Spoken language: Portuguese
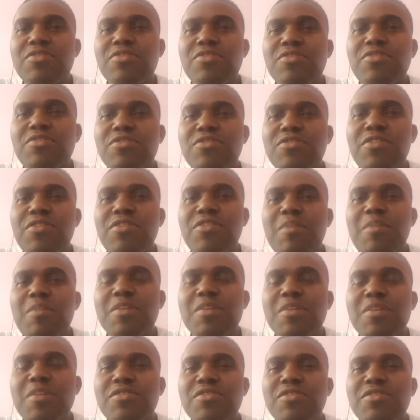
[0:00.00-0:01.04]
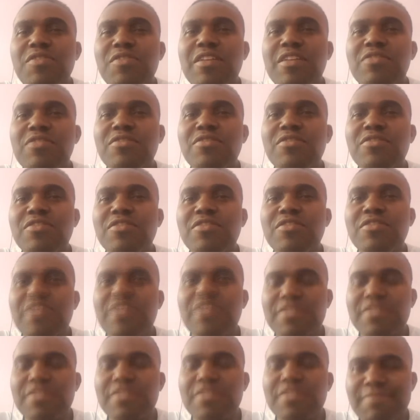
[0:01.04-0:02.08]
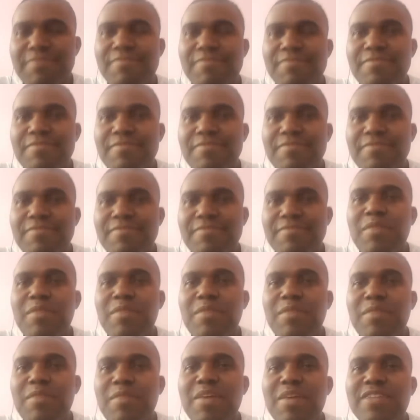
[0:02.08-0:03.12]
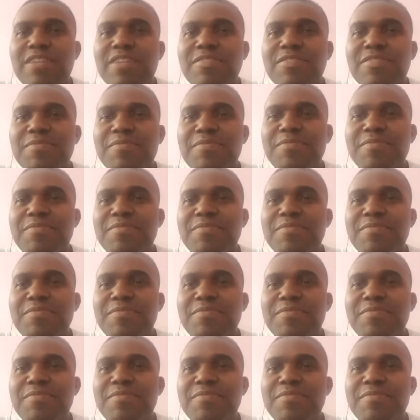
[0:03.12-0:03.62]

abençoando a todos nós. Um abraço. Amém. Amém.